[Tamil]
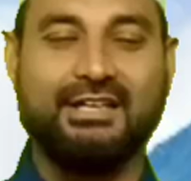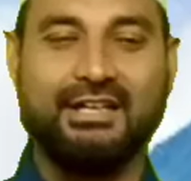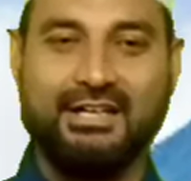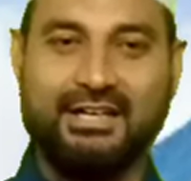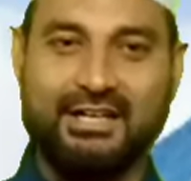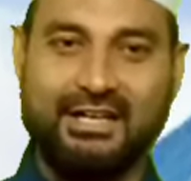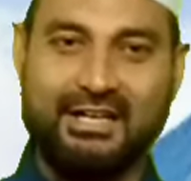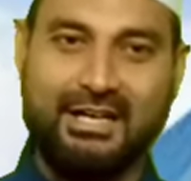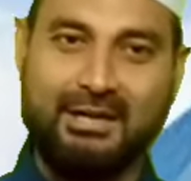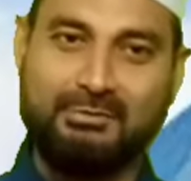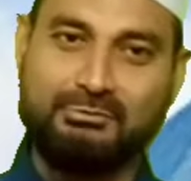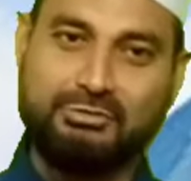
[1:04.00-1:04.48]

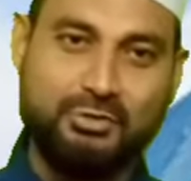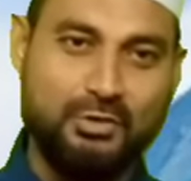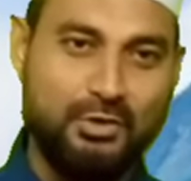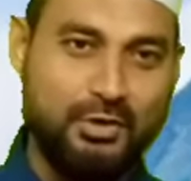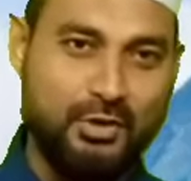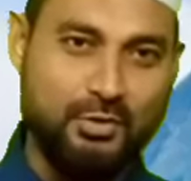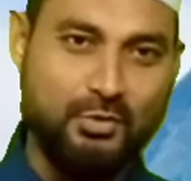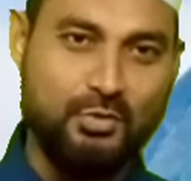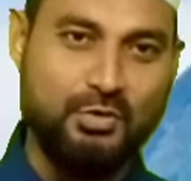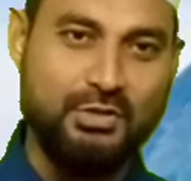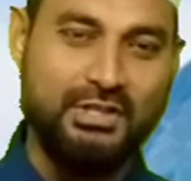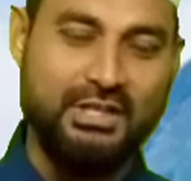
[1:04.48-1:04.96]
என்றெல்லாம்
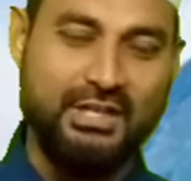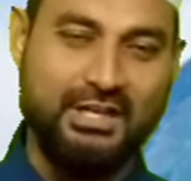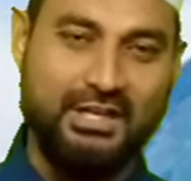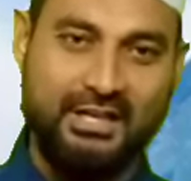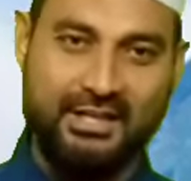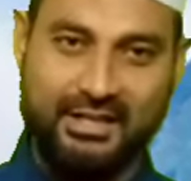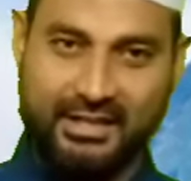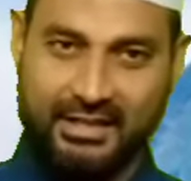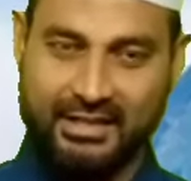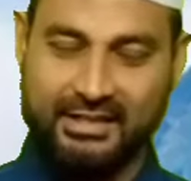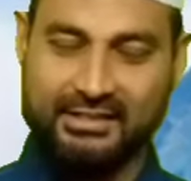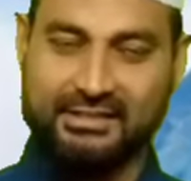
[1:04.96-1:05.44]
சொல்லக்கூடிய
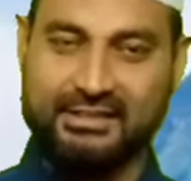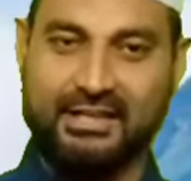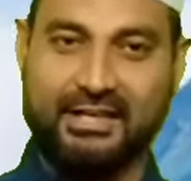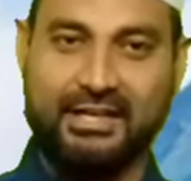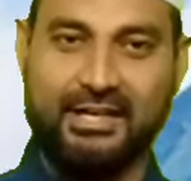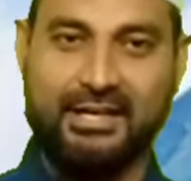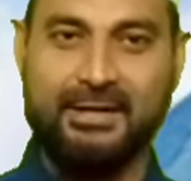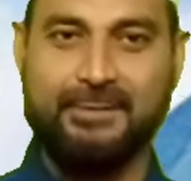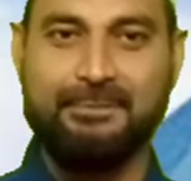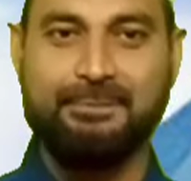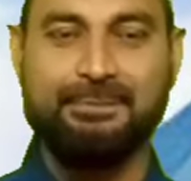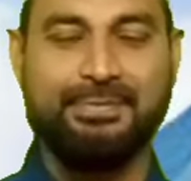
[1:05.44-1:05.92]
நேரத்தில்
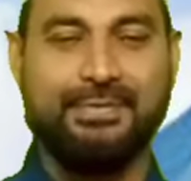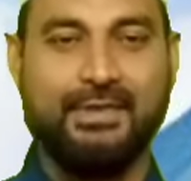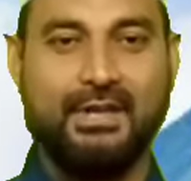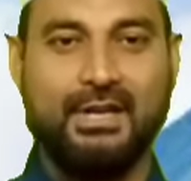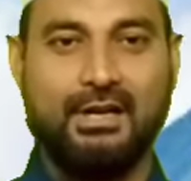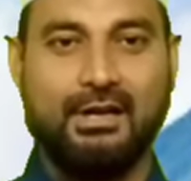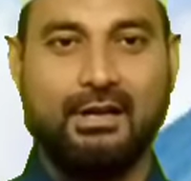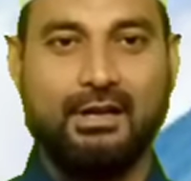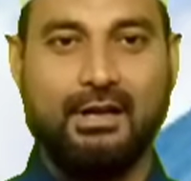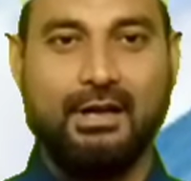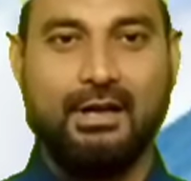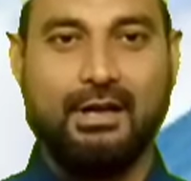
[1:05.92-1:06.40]

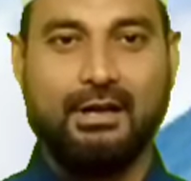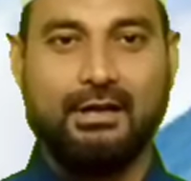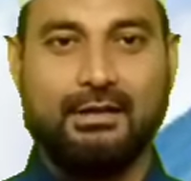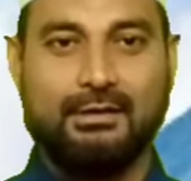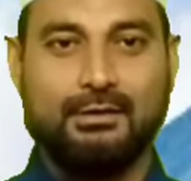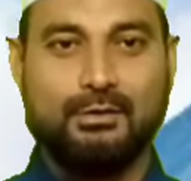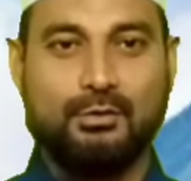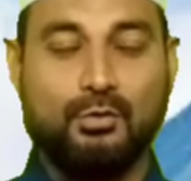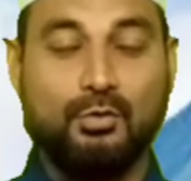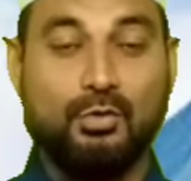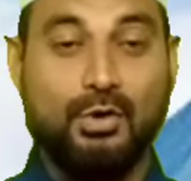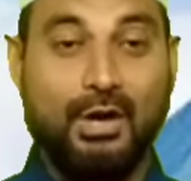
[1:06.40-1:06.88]

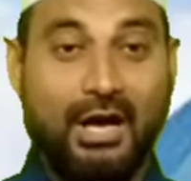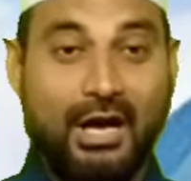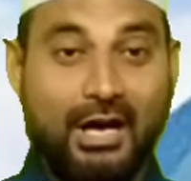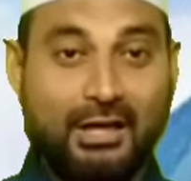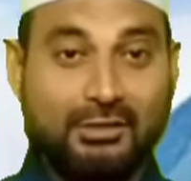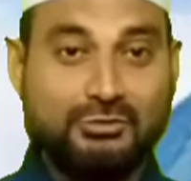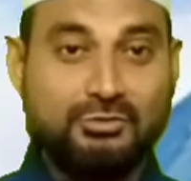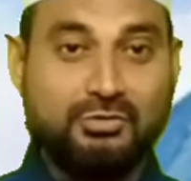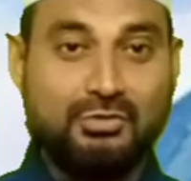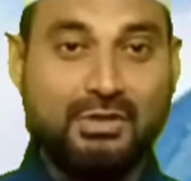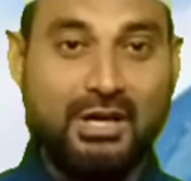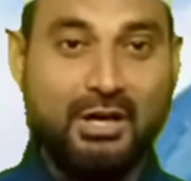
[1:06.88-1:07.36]

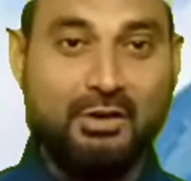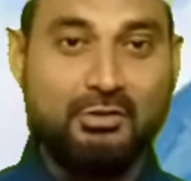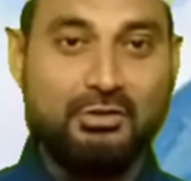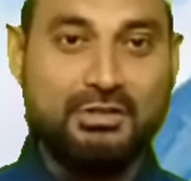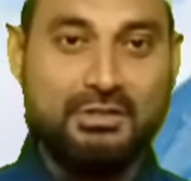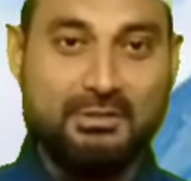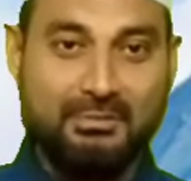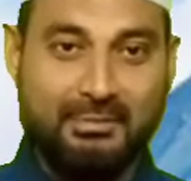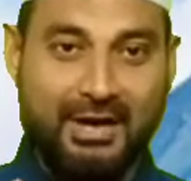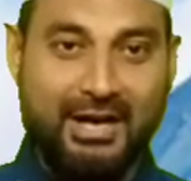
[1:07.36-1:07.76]
குர்ஆன் சுன்னாவுக்கு